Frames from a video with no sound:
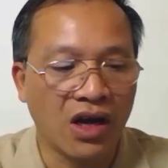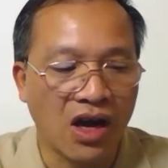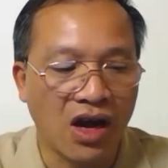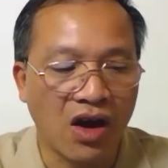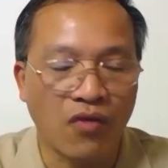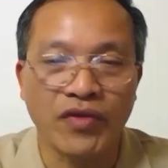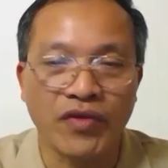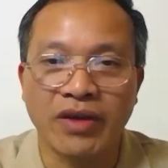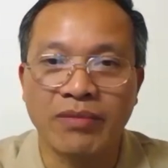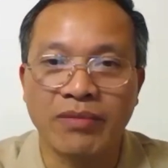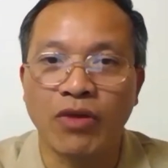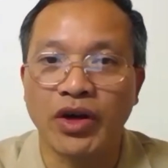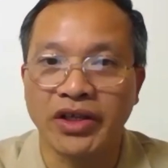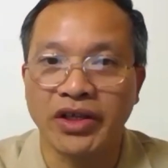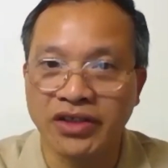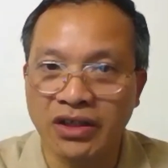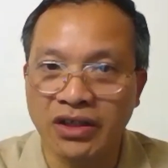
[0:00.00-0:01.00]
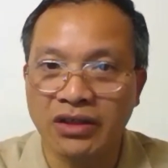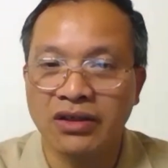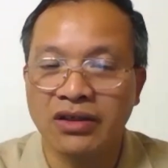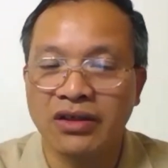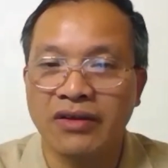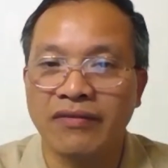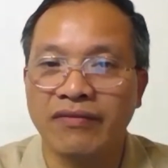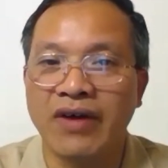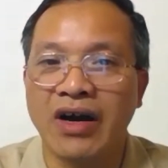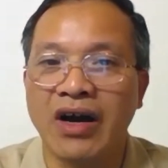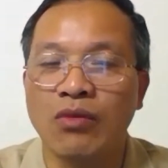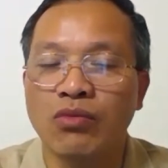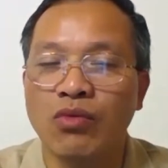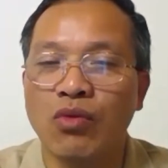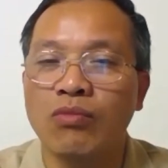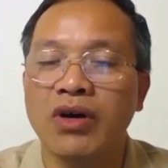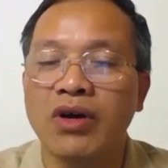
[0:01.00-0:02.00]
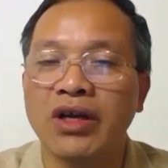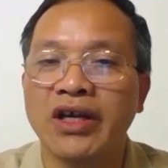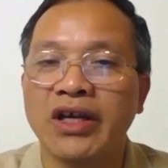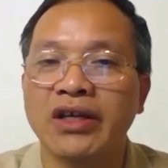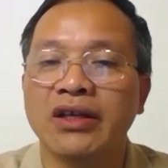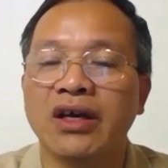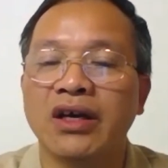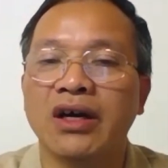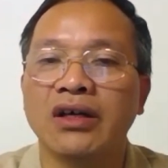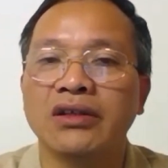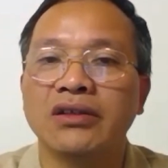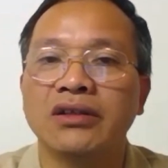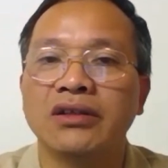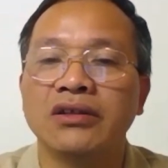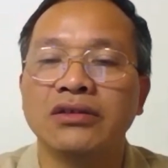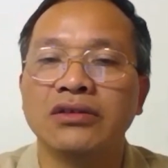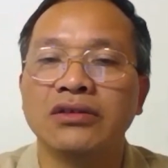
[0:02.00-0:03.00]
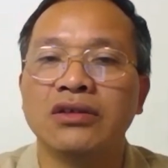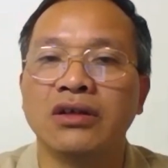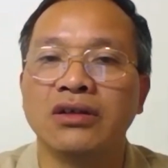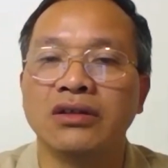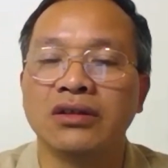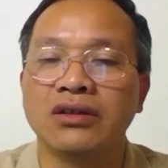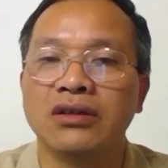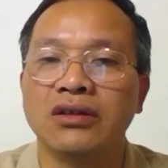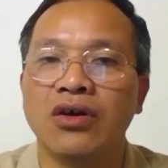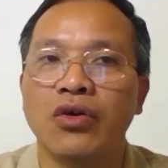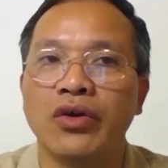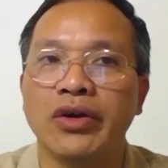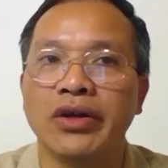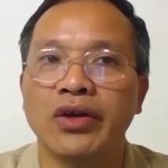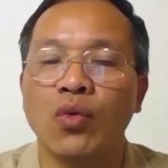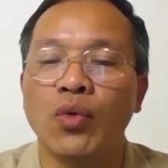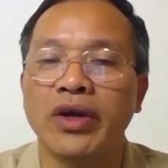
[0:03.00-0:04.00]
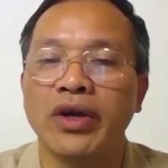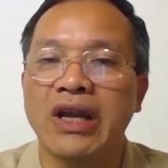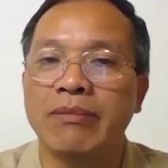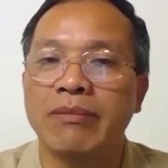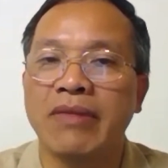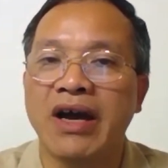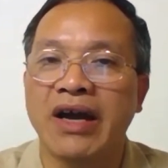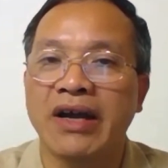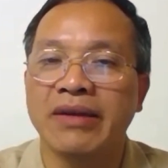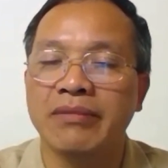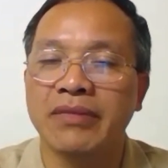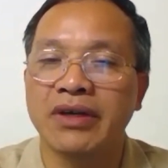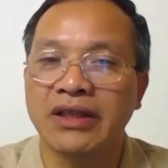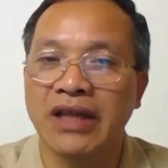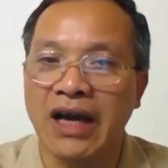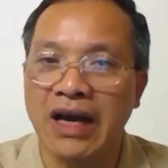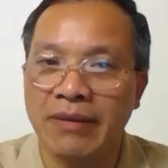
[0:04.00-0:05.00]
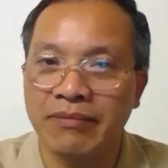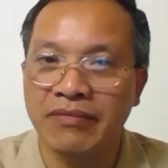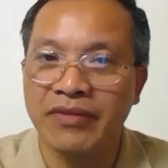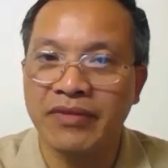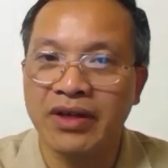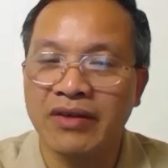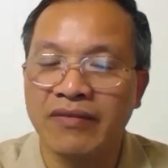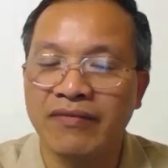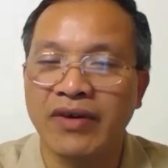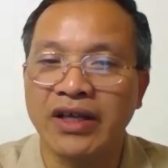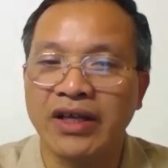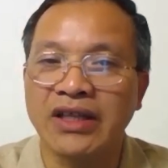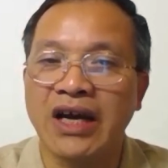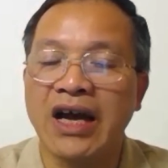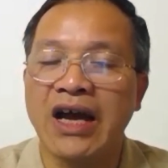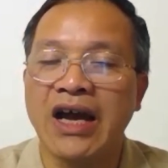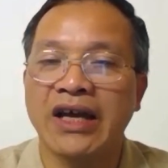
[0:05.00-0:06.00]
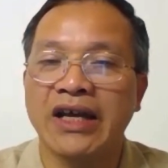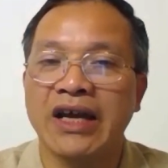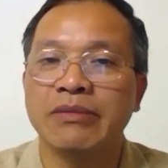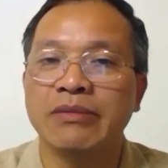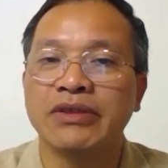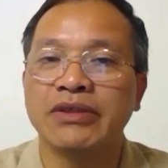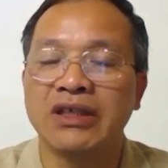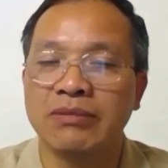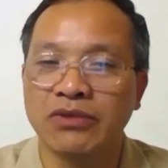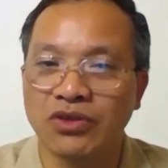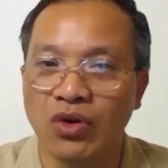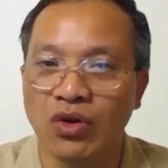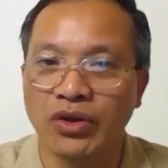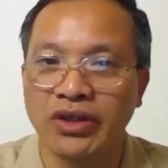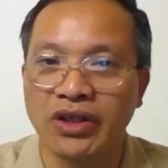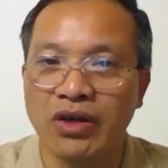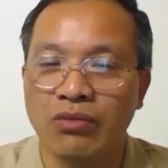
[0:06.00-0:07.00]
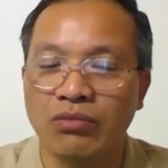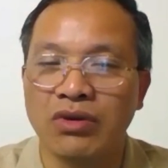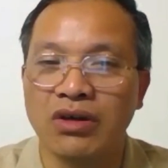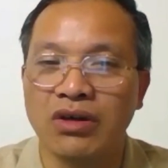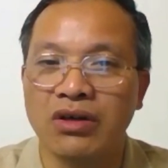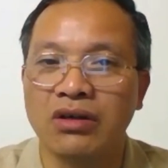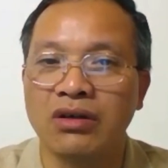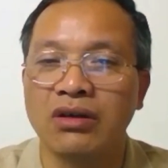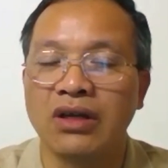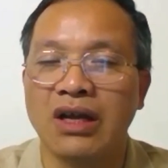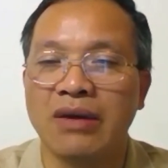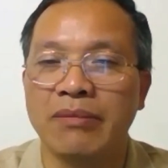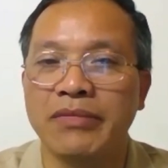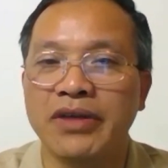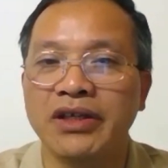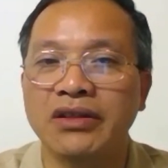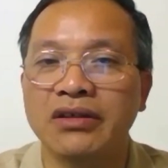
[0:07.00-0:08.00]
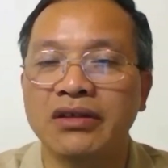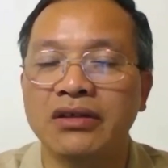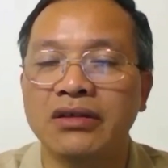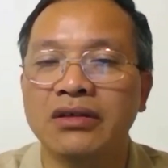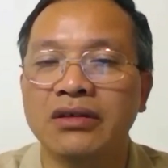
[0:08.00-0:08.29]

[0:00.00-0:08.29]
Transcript: học viện mỏ địa chất và ông cũng mới lên uh, thứ trưởng từ hồi cuối năm 2018 và đến tháng 2 2019 vừa rồi thì ông được cử làm bí thư